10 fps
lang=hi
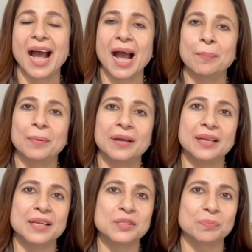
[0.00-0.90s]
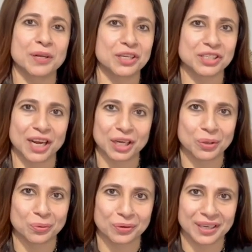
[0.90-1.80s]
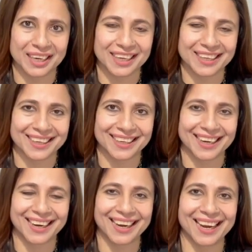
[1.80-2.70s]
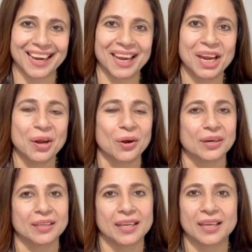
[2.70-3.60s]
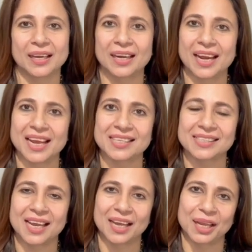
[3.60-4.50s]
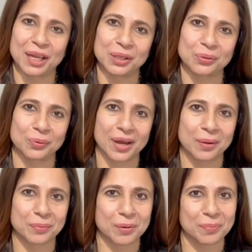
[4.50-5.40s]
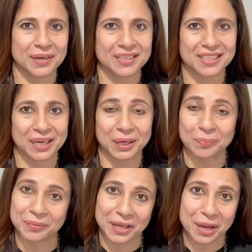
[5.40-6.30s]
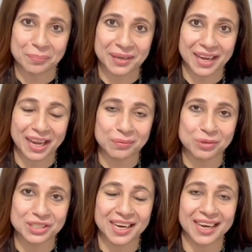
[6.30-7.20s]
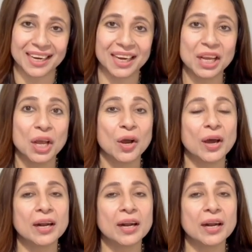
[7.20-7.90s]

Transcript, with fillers: आप कहीं इस परेशानी को क्रिएट कर रहे हैं और देखिए अगर ऐसा है तो आपकी परेशानी अपने आप ही गायब हो जाएगी और